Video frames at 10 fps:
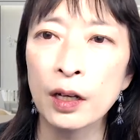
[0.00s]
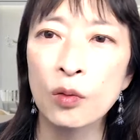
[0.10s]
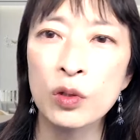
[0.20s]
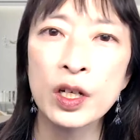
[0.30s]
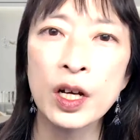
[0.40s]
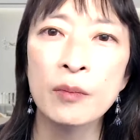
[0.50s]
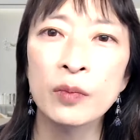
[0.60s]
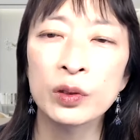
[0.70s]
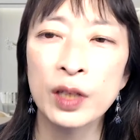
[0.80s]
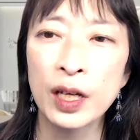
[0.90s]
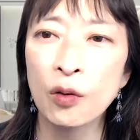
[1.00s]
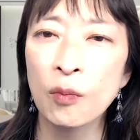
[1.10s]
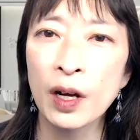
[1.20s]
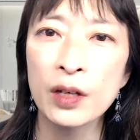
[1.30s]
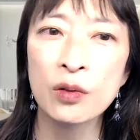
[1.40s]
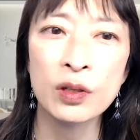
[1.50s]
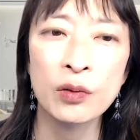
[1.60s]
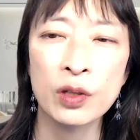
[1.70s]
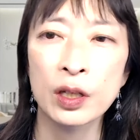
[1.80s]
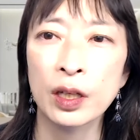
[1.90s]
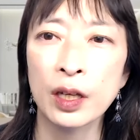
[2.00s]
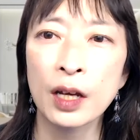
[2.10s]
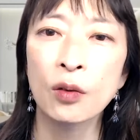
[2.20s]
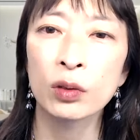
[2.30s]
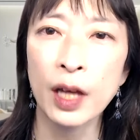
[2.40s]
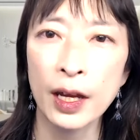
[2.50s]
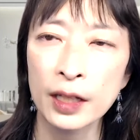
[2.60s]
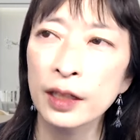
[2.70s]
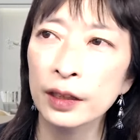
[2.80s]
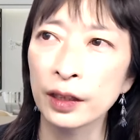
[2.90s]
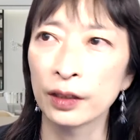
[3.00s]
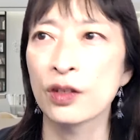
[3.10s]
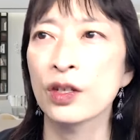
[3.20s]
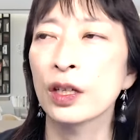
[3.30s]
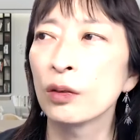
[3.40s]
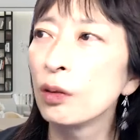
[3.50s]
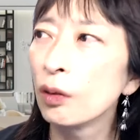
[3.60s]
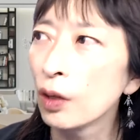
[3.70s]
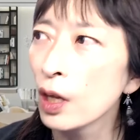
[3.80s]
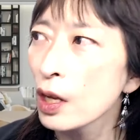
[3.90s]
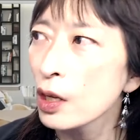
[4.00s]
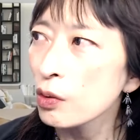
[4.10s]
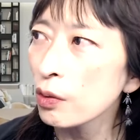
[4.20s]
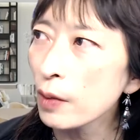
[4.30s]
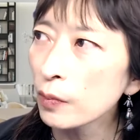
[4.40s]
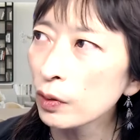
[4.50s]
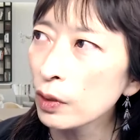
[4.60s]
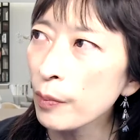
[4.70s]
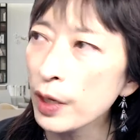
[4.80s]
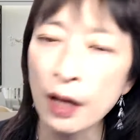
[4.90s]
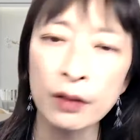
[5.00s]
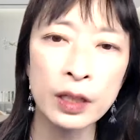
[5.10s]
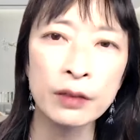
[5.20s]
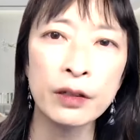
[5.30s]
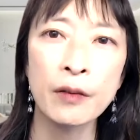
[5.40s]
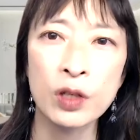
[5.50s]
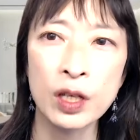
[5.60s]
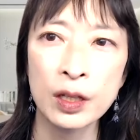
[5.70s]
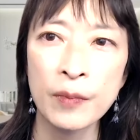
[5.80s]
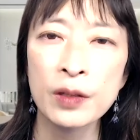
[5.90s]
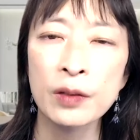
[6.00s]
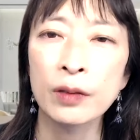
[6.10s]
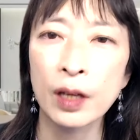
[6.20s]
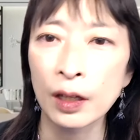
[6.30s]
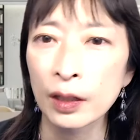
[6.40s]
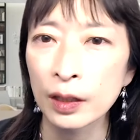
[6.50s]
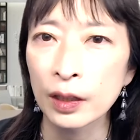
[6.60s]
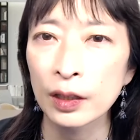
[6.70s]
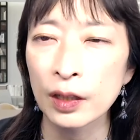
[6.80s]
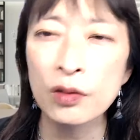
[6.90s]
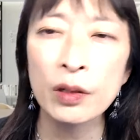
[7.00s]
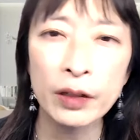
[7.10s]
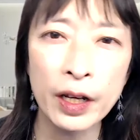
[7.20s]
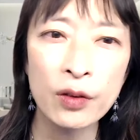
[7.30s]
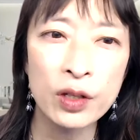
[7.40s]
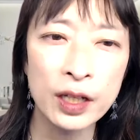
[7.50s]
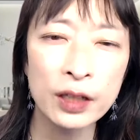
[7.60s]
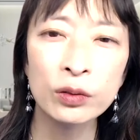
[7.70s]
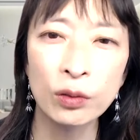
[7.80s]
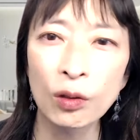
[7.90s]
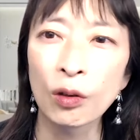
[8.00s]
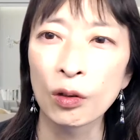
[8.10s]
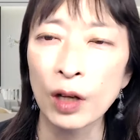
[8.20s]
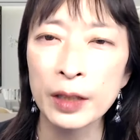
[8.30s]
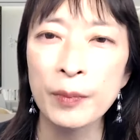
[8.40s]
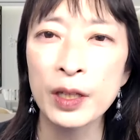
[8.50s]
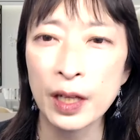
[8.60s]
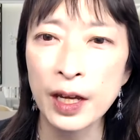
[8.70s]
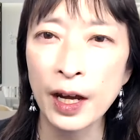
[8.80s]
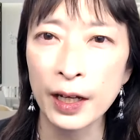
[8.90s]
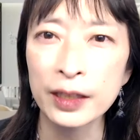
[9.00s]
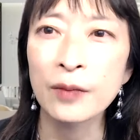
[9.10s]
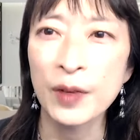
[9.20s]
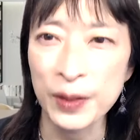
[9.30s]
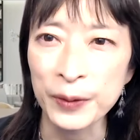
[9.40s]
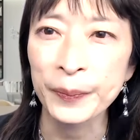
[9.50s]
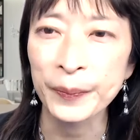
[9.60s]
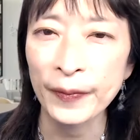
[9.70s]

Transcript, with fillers: か5時間もので細かい操作を教えて結構大変だったんですけど、それもやっぱ100人ぐらい教えてますよね。それぐらい教えると頭に大体入ってきます。